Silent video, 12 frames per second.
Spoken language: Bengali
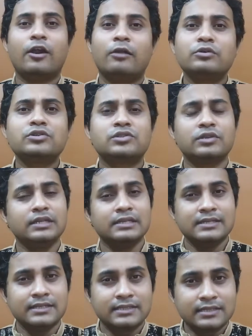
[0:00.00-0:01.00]
অবশ্যই
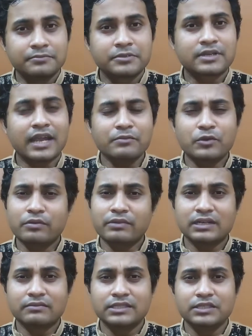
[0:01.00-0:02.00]
সাবস্ক্রাইব
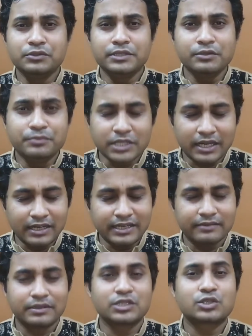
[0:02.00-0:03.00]
করবেন আমাদের ইউটিউব
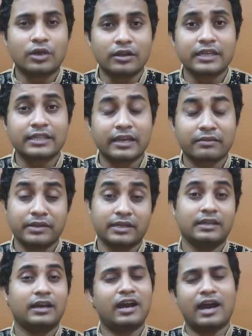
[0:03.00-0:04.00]
চ্যানেলটি আমাদের সঙ্গে থাকবেন
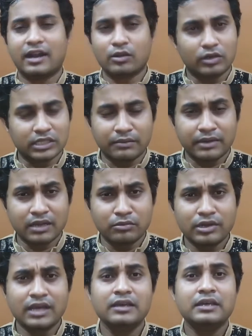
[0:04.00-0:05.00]
আর কথা
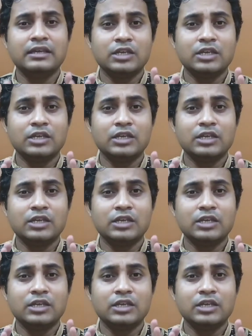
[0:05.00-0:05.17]
বাড়াবো না